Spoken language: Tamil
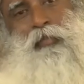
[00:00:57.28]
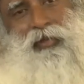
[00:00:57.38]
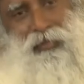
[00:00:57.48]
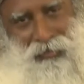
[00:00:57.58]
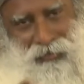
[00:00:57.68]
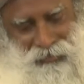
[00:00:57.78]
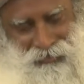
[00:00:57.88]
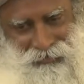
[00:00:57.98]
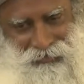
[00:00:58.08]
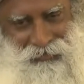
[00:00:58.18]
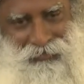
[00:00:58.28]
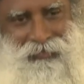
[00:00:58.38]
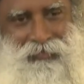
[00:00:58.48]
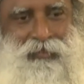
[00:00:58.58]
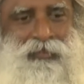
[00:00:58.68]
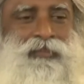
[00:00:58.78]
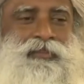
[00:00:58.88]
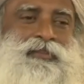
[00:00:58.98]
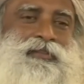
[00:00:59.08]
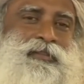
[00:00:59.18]
நிகழ்வுகளை கடந்திருக்கு
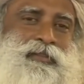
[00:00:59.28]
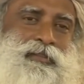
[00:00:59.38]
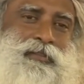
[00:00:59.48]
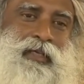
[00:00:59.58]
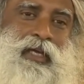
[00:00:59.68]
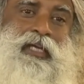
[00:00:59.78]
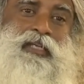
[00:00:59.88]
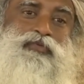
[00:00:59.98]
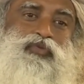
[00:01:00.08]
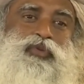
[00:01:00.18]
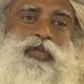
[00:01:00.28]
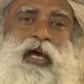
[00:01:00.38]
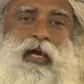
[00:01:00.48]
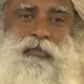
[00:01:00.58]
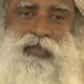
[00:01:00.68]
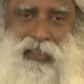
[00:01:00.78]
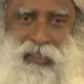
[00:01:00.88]
எண்பத்தி நான்கு முறை